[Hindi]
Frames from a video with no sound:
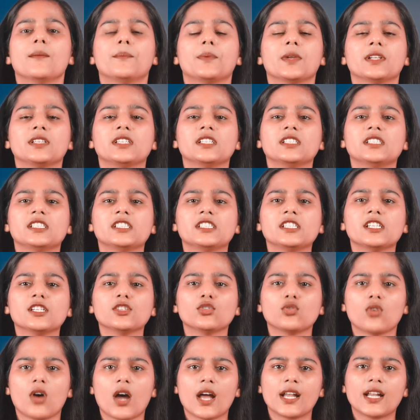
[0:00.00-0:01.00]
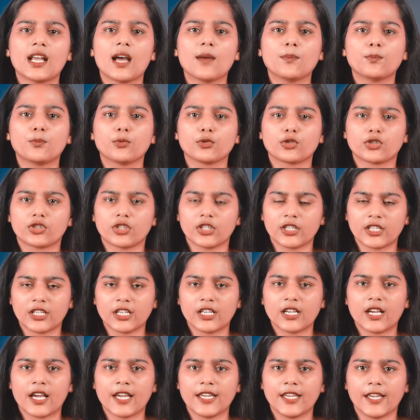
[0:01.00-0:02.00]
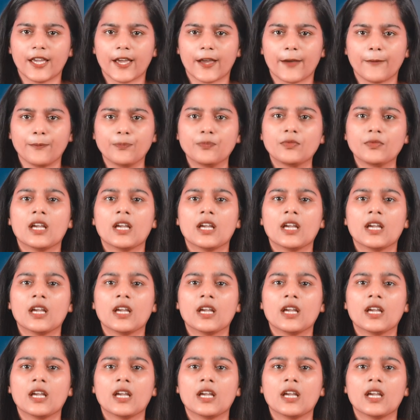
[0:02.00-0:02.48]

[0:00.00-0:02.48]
प्रतिनिधि द्वारा पुष्टि की गई है